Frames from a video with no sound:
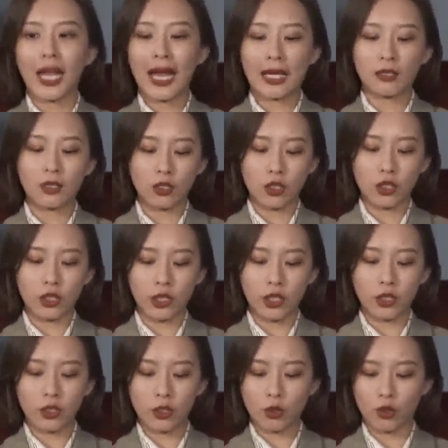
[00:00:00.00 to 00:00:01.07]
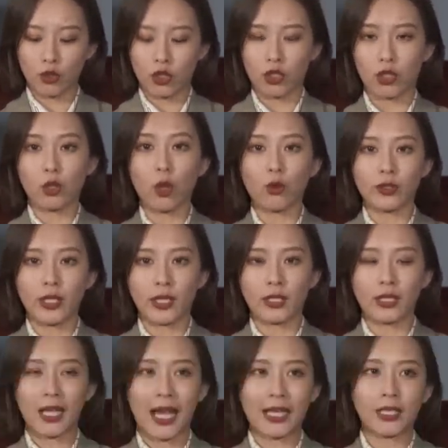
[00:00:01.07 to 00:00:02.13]
它呢是一个这种直筒型
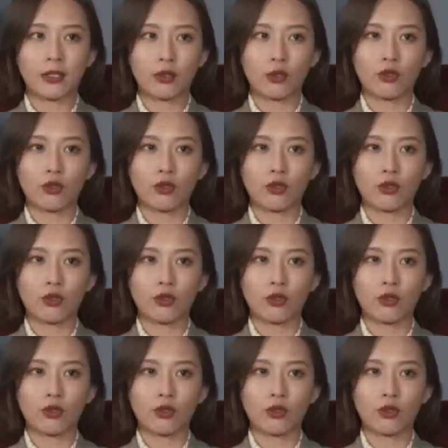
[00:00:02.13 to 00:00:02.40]
的大衣，